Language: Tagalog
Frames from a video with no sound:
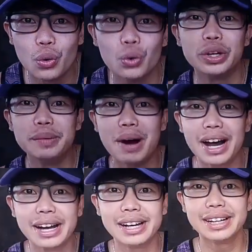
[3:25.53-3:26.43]
O di
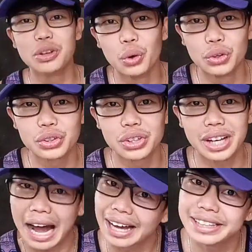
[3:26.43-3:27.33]
ba? Ngayon,
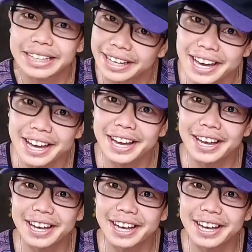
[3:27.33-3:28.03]
kain na na.